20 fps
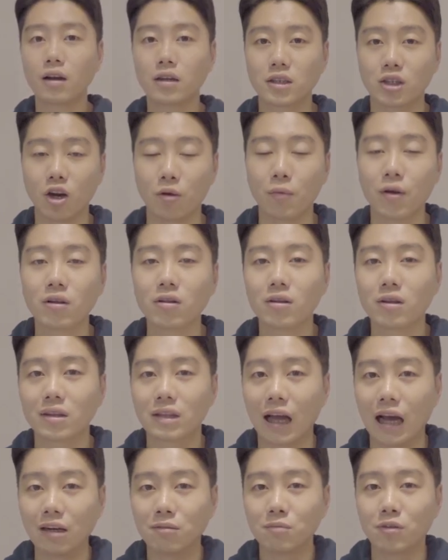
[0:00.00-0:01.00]
그러면
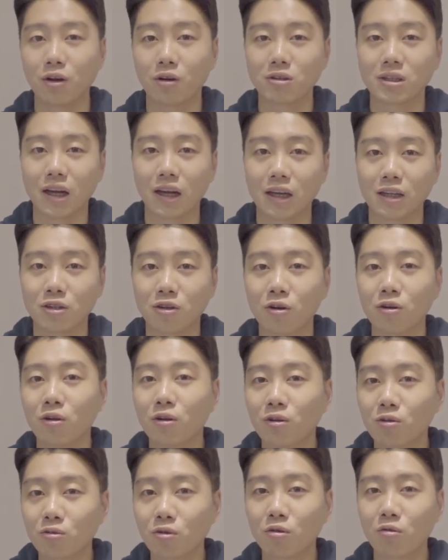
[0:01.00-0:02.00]
다음
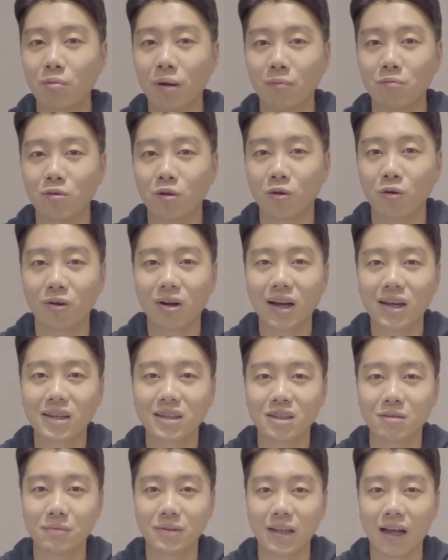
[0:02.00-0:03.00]
영상에서 또 뵙도록
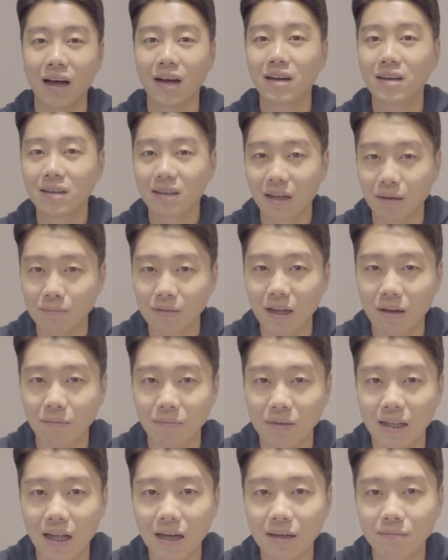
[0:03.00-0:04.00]
하겠습니다.
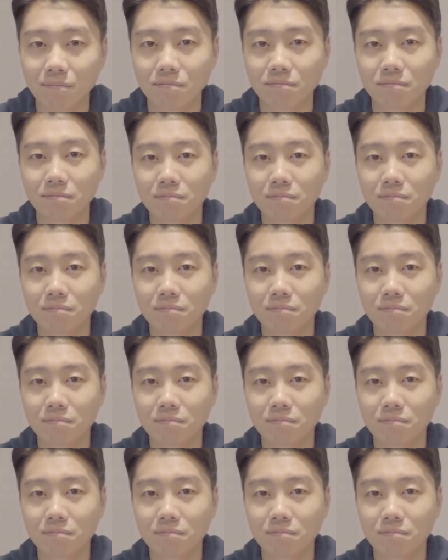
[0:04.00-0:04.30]
감사합니다.